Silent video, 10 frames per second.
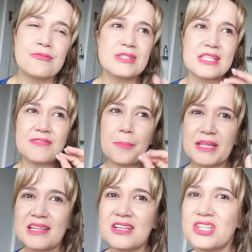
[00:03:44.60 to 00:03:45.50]
Você vai
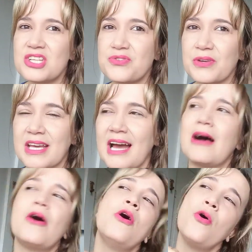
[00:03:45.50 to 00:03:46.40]
aprender a
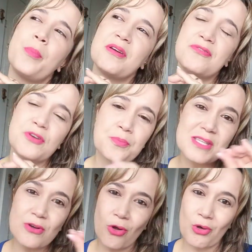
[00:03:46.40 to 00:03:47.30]
identificar perfil
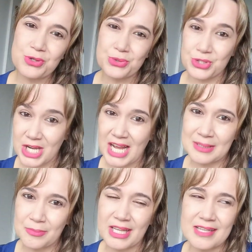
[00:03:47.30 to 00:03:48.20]
psicológico de
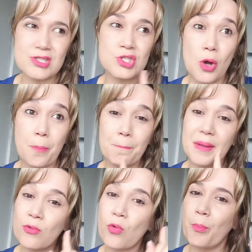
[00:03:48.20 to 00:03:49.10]
cada mulher só
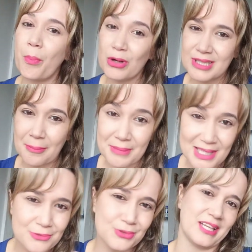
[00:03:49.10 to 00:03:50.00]
pelo
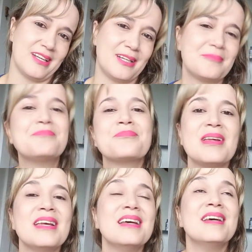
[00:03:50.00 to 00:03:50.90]
comportamento dela.
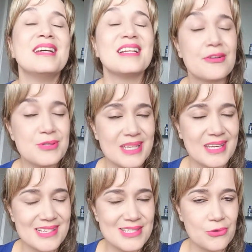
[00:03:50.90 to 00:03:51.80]
Então você
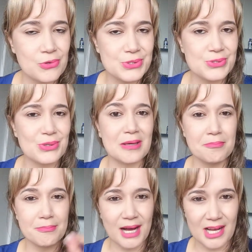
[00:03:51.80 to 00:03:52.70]
quer esse curso? Aqui
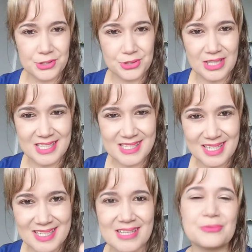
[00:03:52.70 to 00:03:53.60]
embaixo na
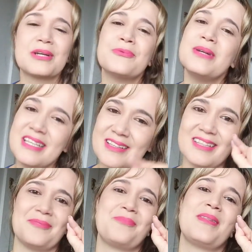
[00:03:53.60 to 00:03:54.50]
descrição tem um
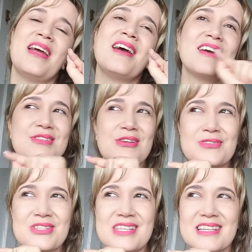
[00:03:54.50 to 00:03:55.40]
link. É só
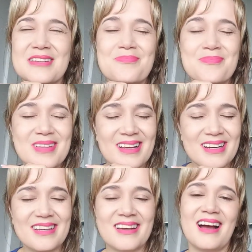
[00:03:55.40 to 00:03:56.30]
você
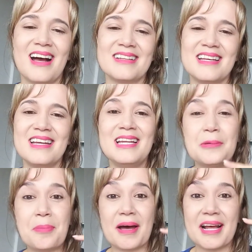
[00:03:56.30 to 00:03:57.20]
clicar nele e
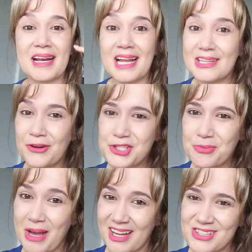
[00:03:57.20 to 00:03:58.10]
ir parar lá no
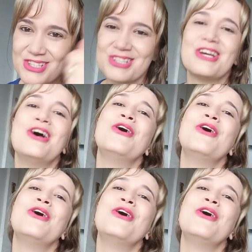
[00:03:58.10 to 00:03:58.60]
Hotmart.